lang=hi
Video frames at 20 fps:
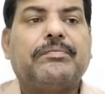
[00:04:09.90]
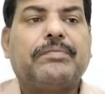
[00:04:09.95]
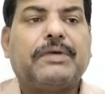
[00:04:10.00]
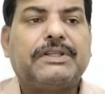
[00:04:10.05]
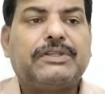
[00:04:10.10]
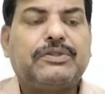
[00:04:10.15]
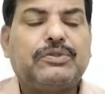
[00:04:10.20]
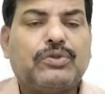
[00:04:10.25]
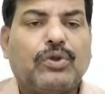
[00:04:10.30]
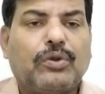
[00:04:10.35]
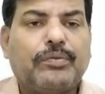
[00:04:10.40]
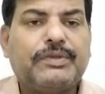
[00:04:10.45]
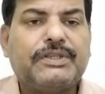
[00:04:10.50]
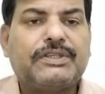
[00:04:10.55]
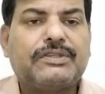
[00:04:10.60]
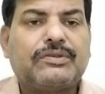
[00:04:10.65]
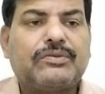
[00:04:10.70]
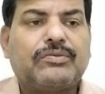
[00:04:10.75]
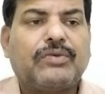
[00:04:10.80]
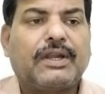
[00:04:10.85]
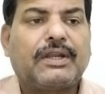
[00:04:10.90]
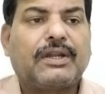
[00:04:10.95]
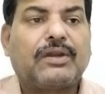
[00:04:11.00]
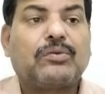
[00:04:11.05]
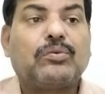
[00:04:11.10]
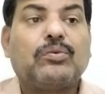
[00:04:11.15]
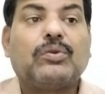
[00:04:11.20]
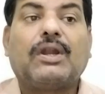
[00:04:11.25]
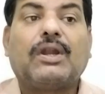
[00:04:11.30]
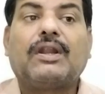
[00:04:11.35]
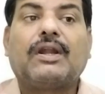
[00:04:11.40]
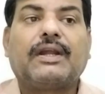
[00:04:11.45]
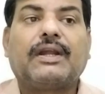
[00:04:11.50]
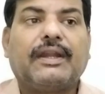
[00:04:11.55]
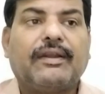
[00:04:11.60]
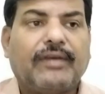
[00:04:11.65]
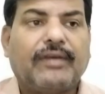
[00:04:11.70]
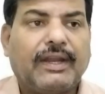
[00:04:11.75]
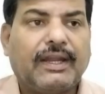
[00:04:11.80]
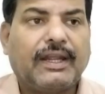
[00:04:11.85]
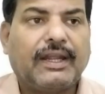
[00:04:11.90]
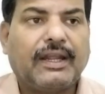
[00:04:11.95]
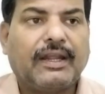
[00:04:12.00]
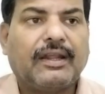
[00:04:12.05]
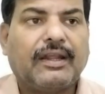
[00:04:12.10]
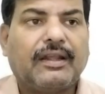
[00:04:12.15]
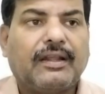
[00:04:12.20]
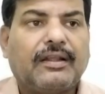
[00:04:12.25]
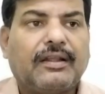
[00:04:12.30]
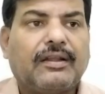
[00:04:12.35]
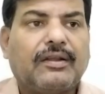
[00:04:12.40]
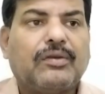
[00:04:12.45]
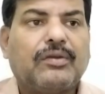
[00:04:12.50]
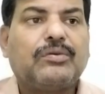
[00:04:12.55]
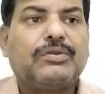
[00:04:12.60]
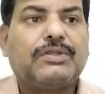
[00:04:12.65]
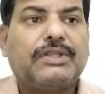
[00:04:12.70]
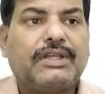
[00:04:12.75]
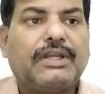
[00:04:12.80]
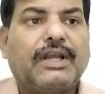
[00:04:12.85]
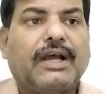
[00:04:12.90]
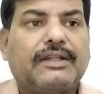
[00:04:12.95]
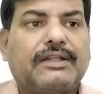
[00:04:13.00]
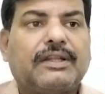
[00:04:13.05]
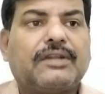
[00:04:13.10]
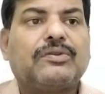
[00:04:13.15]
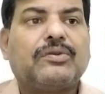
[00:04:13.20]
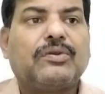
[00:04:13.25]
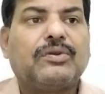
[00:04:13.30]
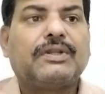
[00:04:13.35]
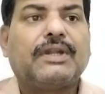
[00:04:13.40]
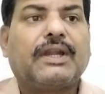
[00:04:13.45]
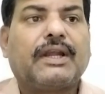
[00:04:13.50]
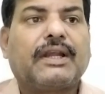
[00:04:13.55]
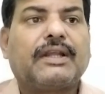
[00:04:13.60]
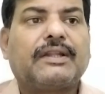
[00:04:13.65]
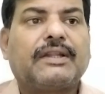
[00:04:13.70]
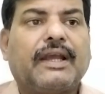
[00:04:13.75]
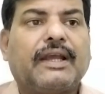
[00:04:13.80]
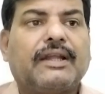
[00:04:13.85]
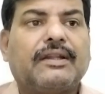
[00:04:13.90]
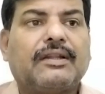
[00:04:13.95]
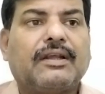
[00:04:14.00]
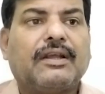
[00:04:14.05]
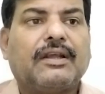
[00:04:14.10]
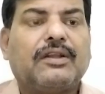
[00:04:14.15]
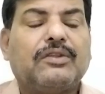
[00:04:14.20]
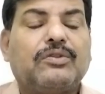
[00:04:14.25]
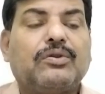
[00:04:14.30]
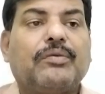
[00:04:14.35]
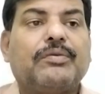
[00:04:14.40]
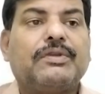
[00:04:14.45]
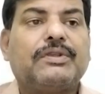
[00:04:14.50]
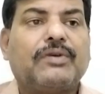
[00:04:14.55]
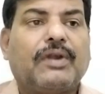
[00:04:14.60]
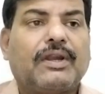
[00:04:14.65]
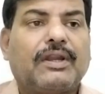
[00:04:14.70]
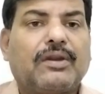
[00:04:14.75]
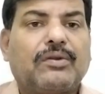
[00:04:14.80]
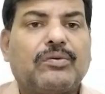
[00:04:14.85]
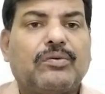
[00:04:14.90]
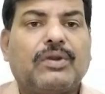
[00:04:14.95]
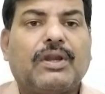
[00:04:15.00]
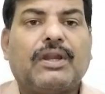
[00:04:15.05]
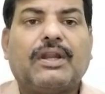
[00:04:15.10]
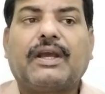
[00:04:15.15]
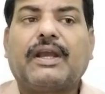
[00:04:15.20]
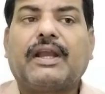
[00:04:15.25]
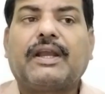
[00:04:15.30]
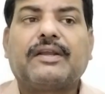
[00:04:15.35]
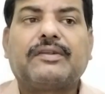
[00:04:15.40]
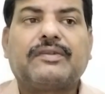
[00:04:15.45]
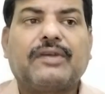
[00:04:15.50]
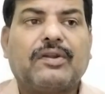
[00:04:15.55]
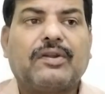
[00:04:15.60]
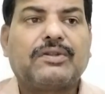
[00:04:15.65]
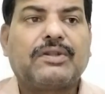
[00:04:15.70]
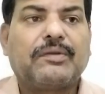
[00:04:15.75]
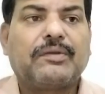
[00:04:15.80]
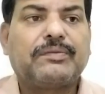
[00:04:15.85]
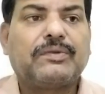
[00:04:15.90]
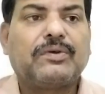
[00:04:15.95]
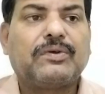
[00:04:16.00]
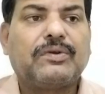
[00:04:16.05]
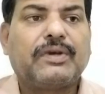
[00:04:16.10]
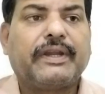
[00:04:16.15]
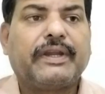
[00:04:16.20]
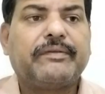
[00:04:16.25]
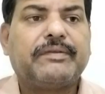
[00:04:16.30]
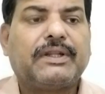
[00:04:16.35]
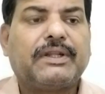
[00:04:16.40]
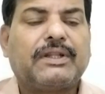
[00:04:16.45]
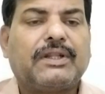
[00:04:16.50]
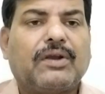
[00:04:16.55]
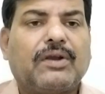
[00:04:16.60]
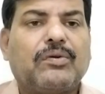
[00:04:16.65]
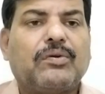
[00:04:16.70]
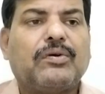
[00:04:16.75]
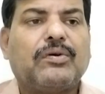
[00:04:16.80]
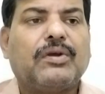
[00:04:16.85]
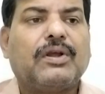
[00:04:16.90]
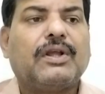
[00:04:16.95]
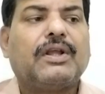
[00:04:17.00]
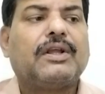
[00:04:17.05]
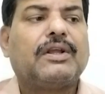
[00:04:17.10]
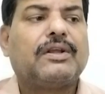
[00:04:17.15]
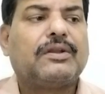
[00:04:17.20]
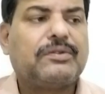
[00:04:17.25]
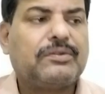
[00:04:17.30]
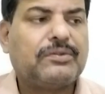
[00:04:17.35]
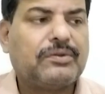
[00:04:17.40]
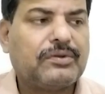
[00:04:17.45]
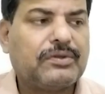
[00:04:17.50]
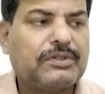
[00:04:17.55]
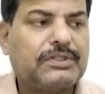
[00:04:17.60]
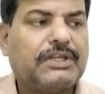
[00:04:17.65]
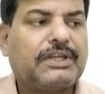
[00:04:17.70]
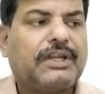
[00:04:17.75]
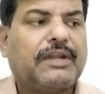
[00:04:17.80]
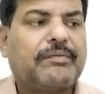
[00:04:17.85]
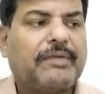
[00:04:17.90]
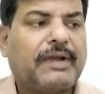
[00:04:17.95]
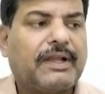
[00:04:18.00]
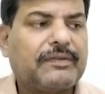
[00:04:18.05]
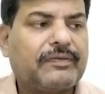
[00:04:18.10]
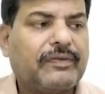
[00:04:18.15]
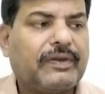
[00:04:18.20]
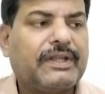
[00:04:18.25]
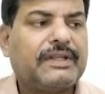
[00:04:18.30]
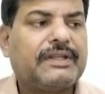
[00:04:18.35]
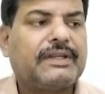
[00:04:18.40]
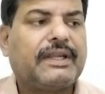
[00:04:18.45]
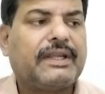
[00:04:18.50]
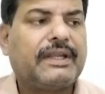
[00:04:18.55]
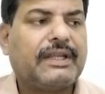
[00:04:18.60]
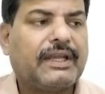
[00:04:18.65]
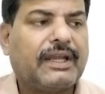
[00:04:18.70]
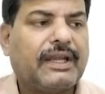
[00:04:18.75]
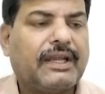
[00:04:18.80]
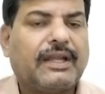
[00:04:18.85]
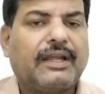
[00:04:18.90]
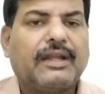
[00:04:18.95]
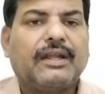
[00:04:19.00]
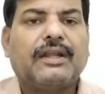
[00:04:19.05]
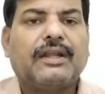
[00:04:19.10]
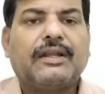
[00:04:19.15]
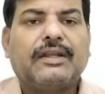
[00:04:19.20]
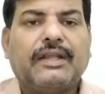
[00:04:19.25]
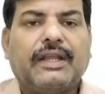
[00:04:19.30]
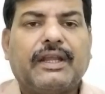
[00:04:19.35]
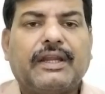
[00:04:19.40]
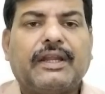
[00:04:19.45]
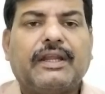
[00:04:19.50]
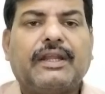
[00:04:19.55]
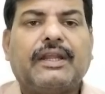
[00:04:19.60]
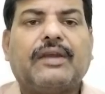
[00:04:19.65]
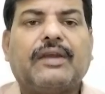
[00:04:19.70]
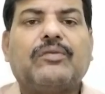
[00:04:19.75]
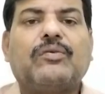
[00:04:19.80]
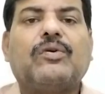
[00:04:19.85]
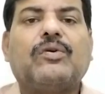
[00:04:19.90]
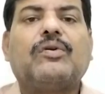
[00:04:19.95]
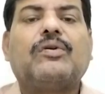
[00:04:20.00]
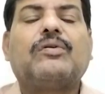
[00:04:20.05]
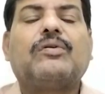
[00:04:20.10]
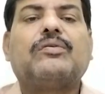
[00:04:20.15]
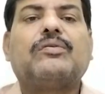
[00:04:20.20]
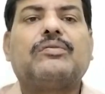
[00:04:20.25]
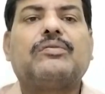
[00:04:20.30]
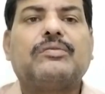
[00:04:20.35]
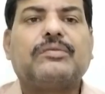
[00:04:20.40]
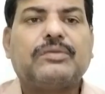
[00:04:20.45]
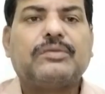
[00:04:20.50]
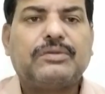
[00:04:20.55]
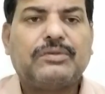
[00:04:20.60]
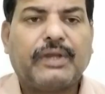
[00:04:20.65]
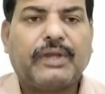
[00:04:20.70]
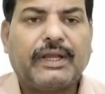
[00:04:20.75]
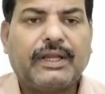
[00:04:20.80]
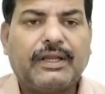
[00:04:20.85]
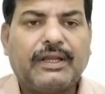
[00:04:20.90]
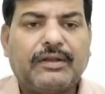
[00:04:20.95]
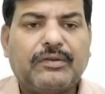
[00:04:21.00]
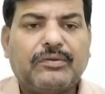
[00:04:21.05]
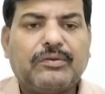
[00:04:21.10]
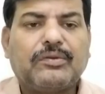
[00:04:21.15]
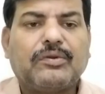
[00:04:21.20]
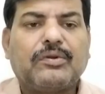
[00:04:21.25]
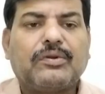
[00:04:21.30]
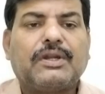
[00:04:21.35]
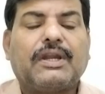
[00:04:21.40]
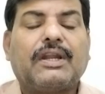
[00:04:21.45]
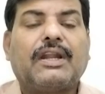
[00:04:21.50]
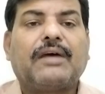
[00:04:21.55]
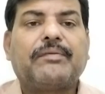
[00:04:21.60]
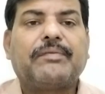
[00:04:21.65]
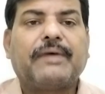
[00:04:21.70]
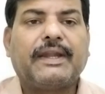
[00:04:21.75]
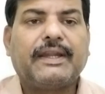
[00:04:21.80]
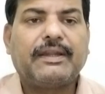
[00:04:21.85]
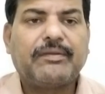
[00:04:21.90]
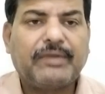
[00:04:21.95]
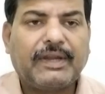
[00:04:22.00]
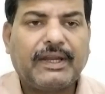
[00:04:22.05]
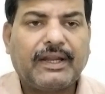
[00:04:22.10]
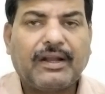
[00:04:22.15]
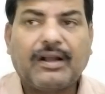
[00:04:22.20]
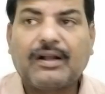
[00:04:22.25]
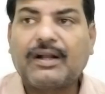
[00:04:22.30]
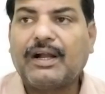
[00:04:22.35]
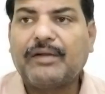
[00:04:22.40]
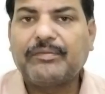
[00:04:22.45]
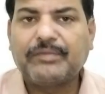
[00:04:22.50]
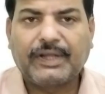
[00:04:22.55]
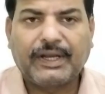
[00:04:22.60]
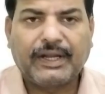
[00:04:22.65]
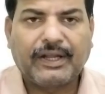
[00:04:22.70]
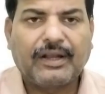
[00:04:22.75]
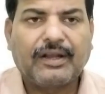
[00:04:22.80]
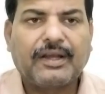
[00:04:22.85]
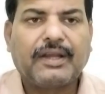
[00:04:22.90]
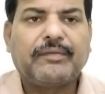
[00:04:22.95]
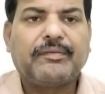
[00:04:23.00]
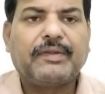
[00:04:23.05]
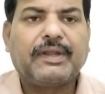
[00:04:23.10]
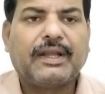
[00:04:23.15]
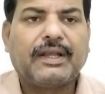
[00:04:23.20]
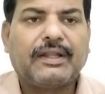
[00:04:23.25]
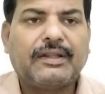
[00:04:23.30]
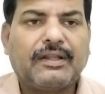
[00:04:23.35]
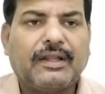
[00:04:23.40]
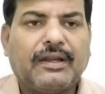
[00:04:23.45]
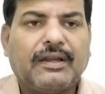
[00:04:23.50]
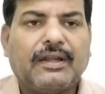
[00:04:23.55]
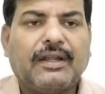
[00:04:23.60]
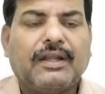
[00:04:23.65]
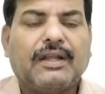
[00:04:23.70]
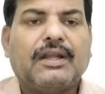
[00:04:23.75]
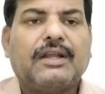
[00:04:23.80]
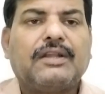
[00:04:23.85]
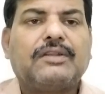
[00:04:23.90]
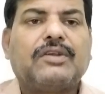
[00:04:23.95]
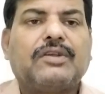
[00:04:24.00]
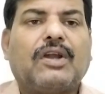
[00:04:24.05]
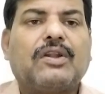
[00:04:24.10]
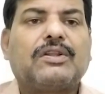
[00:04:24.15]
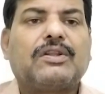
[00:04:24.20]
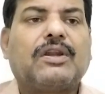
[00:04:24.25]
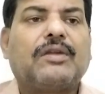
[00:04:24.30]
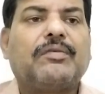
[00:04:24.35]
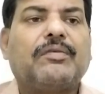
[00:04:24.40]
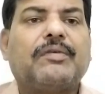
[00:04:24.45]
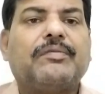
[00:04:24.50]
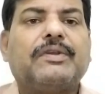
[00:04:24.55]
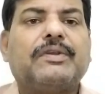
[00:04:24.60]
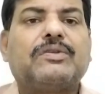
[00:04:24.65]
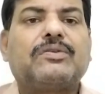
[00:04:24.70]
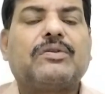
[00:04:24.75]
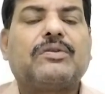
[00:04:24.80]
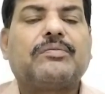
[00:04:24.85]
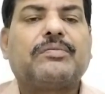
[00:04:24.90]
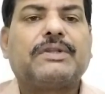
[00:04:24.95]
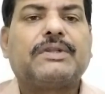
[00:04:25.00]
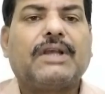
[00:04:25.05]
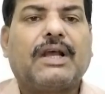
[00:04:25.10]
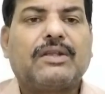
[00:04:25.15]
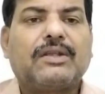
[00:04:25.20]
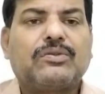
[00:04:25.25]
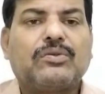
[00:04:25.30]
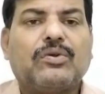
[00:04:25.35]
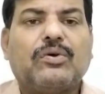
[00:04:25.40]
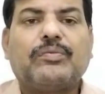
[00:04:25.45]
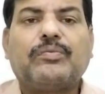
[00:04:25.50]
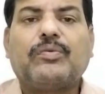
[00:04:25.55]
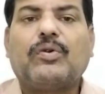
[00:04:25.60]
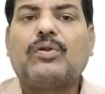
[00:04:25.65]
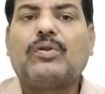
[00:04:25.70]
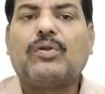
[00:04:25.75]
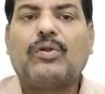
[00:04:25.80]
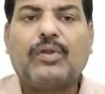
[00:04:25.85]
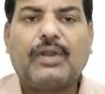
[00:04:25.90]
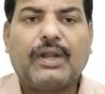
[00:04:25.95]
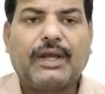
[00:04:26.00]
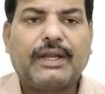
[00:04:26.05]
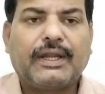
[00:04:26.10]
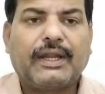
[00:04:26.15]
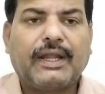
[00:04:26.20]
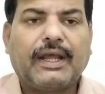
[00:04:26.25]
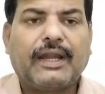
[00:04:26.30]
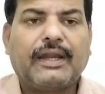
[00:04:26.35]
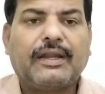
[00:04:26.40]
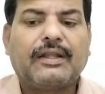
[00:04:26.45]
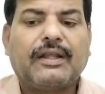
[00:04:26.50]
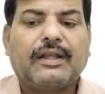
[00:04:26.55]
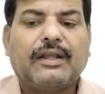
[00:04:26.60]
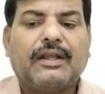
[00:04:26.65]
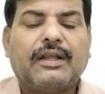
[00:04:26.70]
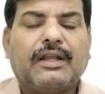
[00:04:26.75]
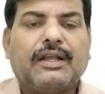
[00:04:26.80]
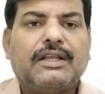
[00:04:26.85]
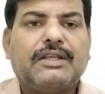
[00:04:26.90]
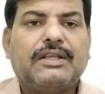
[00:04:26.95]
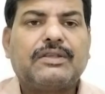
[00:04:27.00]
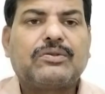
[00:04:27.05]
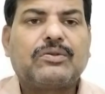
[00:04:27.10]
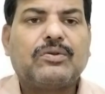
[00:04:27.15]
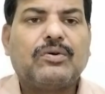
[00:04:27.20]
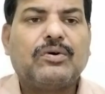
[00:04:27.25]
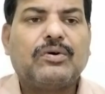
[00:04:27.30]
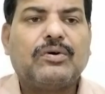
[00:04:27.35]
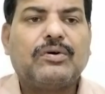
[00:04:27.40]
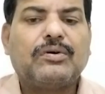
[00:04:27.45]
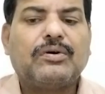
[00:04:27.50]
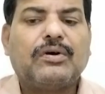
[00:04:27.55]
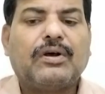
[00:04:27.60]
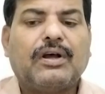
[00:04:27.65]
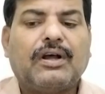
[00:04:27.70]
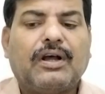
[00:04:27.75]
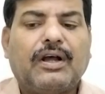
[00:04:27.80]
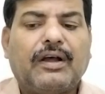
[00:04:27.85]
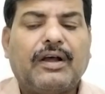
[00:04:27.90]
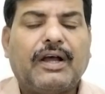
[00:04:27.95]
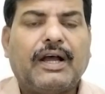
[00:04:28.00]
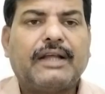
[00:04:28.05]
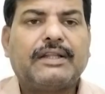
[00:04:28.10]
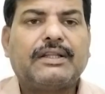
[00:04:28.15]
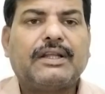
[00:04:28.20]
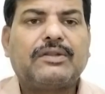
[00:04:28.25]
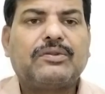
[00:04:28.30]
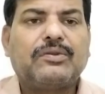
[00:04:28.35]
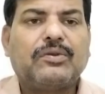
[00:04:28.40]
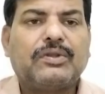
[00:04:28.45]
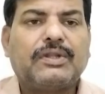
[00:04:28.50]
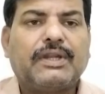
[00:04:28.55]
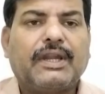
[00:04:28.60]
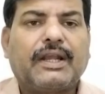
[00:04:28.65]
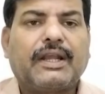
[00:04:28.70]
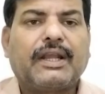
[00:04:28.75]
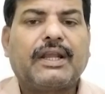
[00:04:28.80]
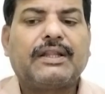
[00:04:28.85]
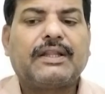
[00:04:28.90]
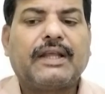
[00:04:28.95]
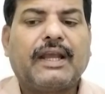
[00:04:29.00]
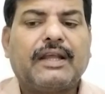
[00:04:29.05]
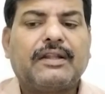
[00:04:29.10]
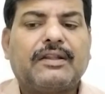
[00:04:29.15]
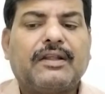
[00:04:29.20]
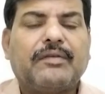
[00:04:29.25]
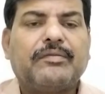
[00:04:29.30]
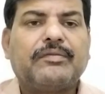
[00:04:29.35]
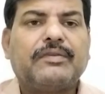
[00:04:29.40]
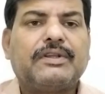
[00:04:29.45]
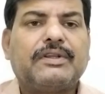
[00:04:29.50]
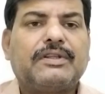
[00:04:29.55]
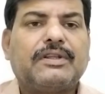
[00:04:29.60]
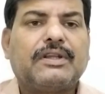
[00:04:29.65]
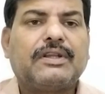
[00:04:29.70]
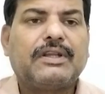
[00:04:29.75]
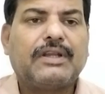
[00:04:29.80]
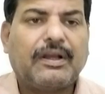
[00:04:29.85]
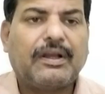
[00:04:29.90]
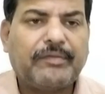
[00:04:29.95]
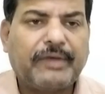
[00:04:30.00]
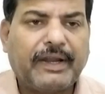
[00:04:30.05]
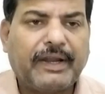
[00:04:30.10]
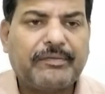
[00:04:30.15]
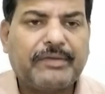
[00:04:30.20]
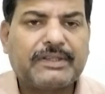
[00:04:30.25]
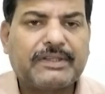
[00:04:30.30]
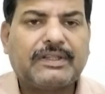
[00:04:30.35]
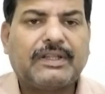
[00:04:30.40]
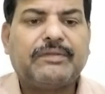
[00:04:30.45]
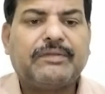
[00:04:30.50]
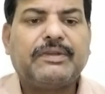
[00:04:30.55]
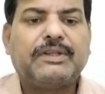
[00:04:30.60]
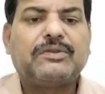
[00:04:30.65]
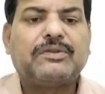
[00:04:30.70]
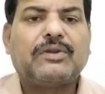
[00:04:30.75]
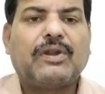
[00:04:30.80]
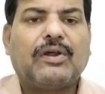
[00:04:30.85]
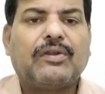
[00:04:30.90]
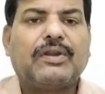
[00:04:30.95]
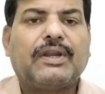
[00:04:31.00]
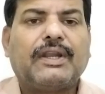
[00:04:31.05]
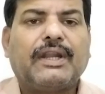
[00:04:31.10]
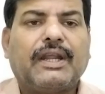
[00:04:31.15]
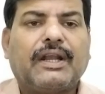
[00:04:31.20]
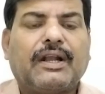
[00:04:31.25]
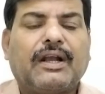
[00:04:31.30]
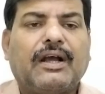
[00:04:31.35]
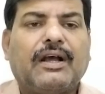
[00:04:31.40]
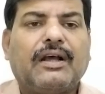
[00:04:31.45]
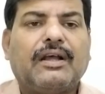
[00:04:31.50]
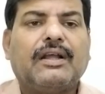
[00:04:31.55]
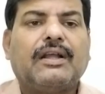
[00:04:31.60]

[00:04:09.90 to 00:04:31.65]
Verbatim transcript: चौबीस वाटर कूलर लगने वाले हैं उसी आदर्श योजना के तहत चौबीस वाटर कूलर लगेंगे चारों तरफ तो गरीब जनता को जो जिनके पास फ्रिज नहीं है ये नहीं है वो जो है उनको ठंडा पानी मिलने का काम करेगा गर्मी के अंदर चारों तरफ अभी पचास सौ पोल होल्ड लगने आ रहे हैं इसको आदर्श योजना के तहत हम हमारा मकसद भी चुनाव लड़ने का